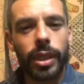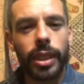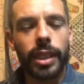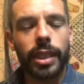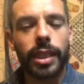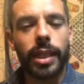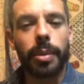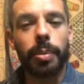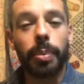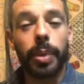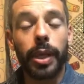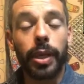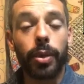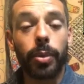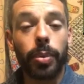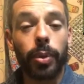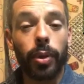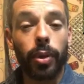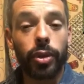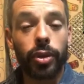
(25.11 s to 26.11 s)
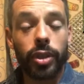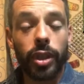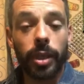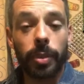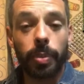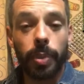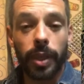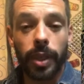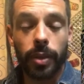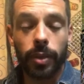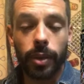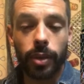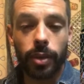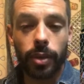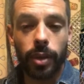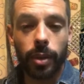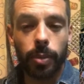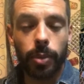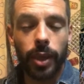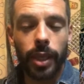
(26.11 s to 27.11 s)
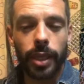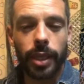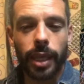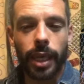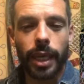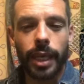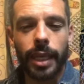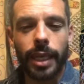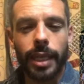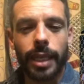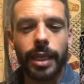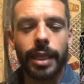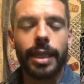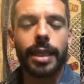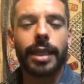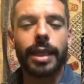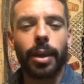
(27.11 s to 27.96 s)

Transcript: y te espero por los céspedes cuando te puedan traer el,